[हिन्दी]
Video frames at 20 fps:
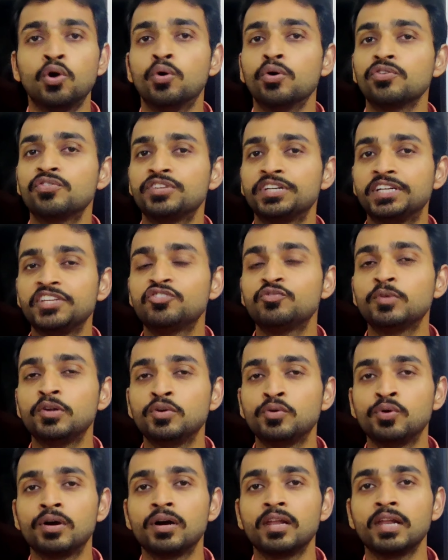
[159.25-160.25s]
और सिटीज में
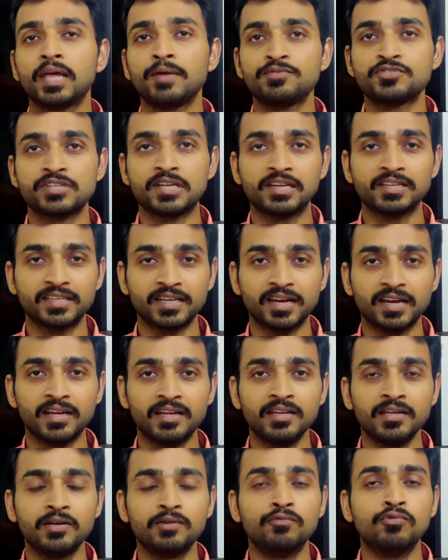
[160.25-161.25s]
लोगों का लाइफ क्या
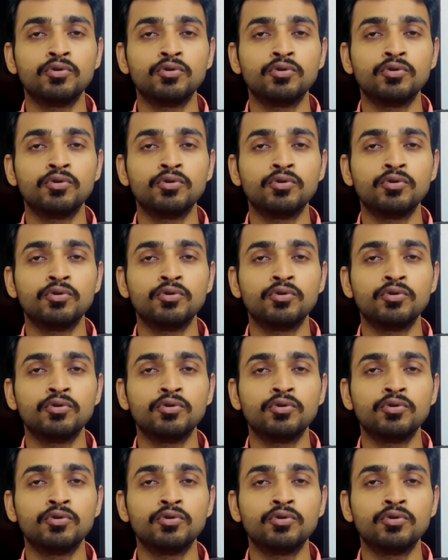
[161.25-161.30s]
है